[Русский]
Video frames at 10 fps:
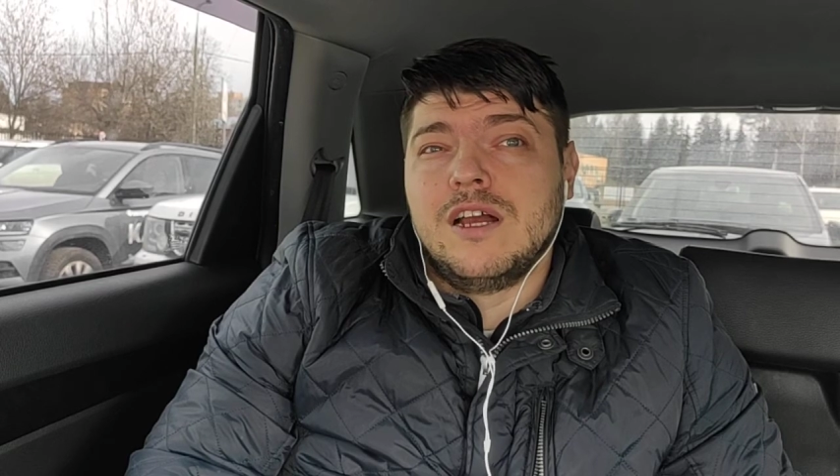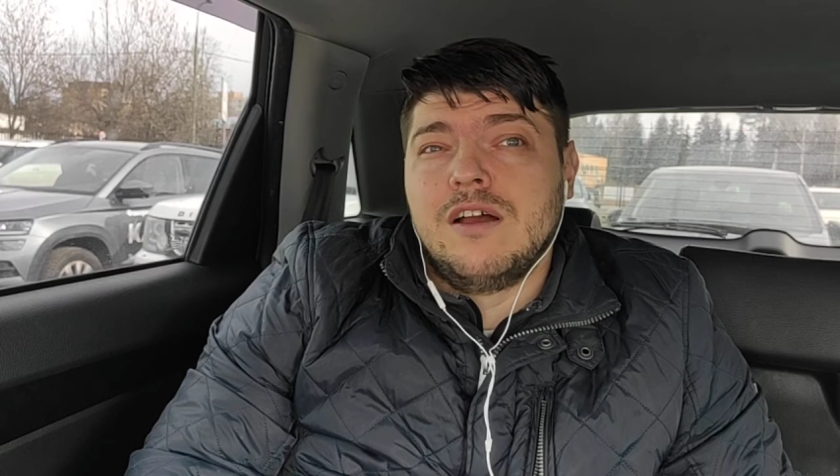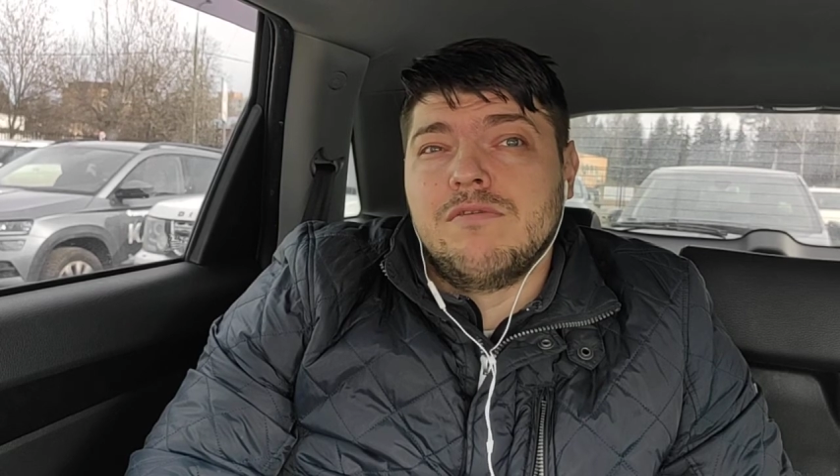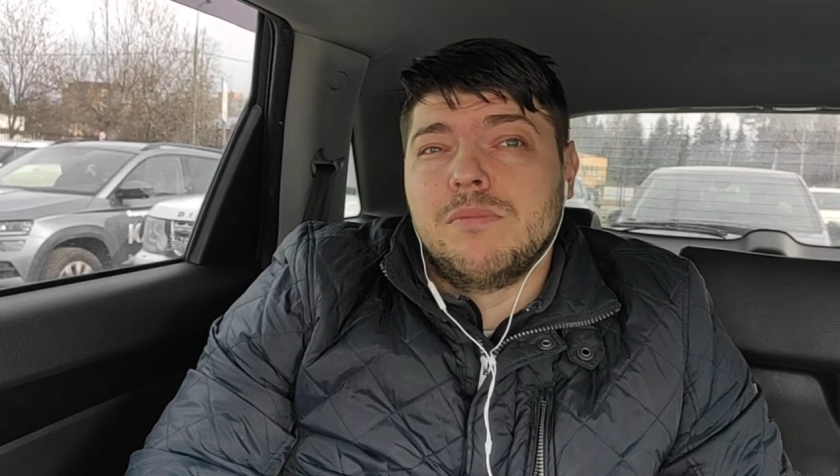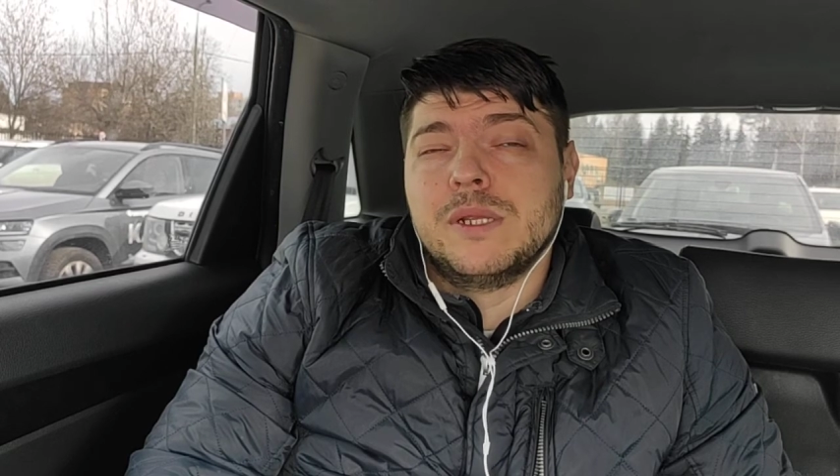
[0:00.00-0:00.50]

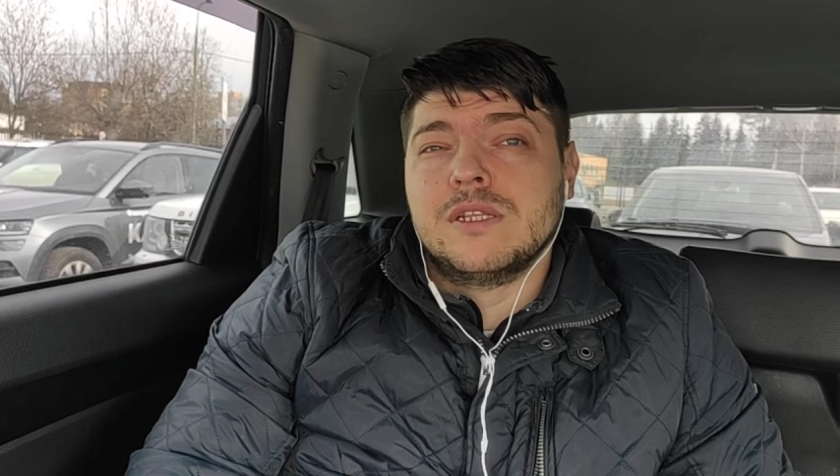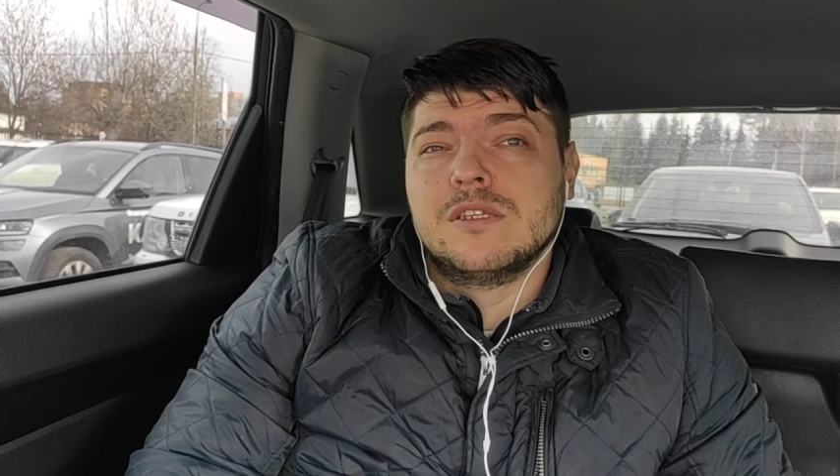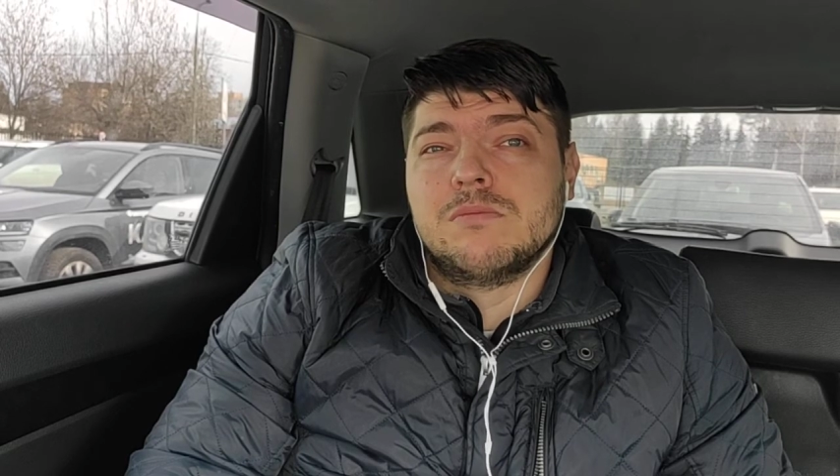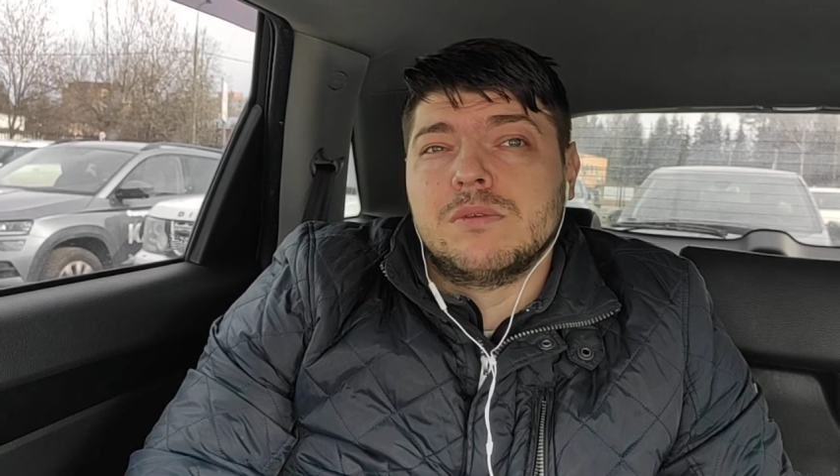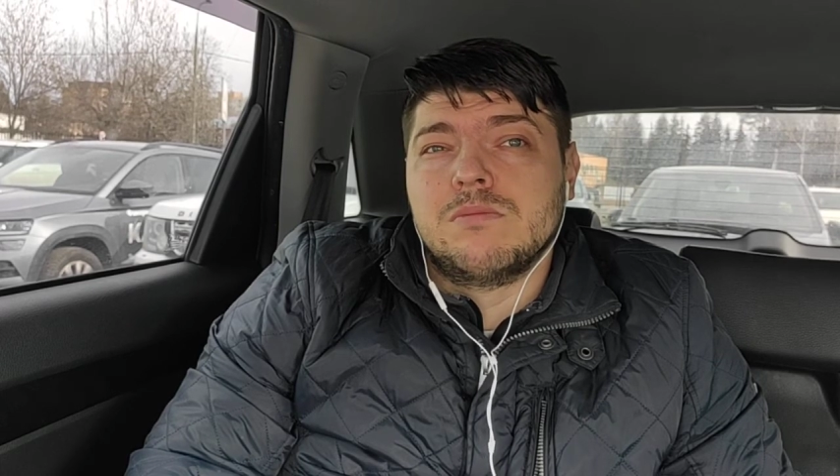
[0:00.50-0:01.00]
а в
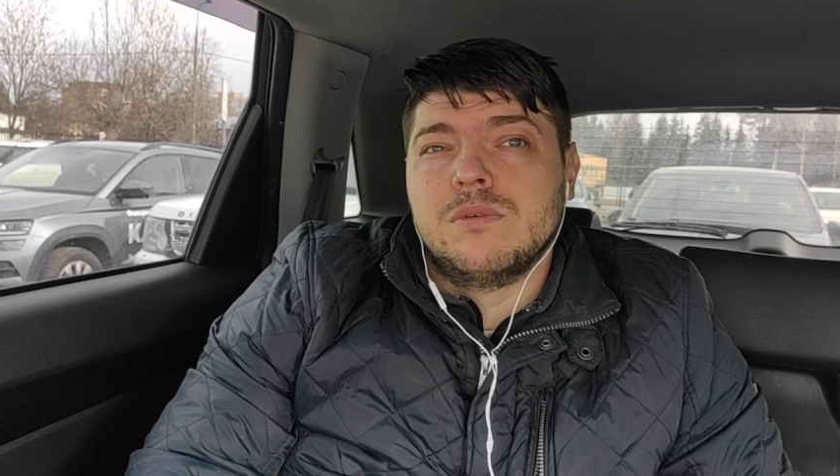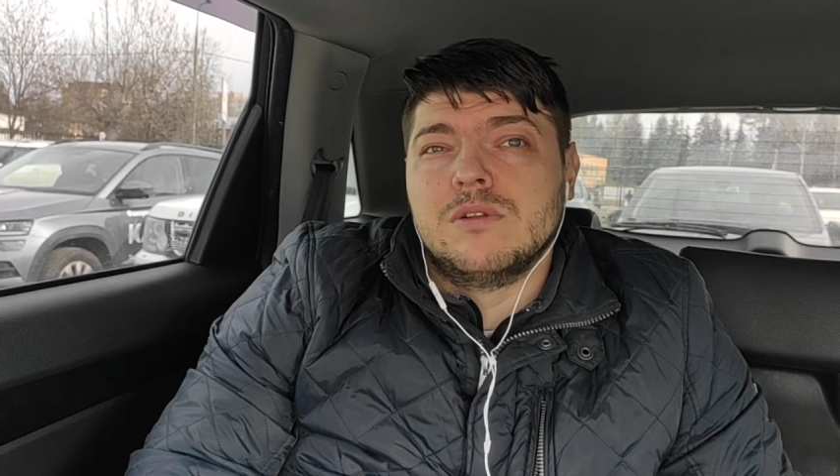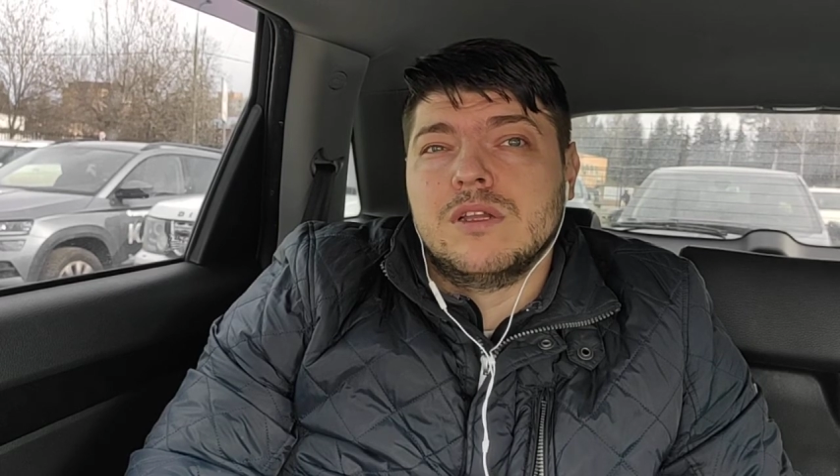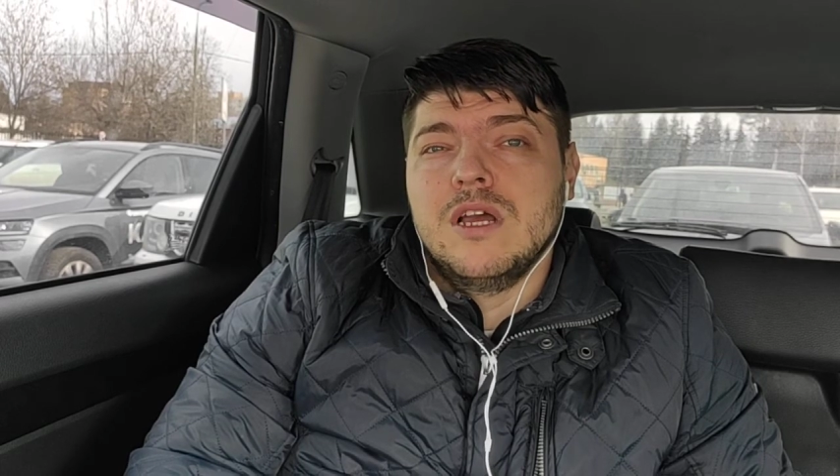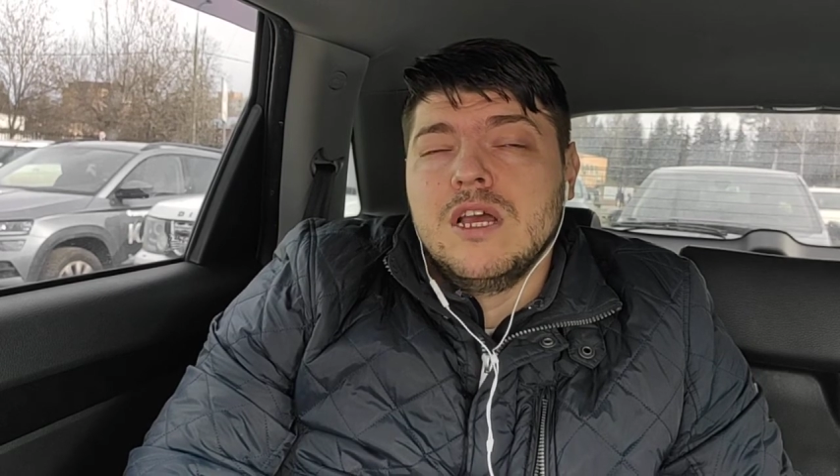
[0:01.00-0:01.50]
принципе
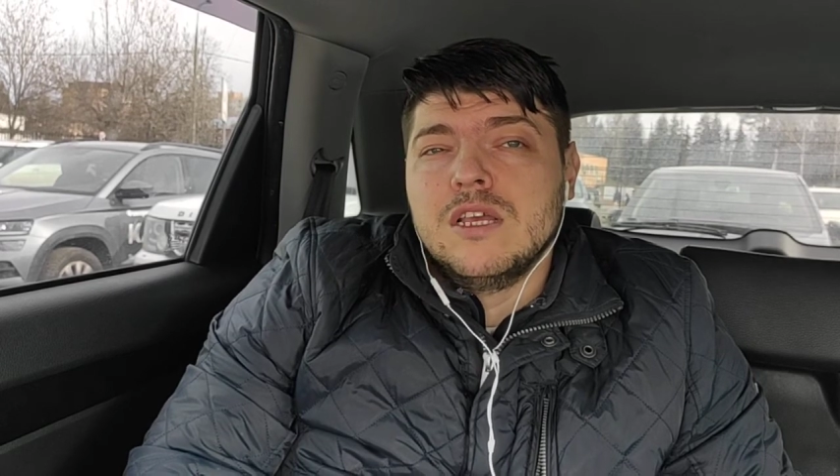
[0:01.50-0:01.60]
под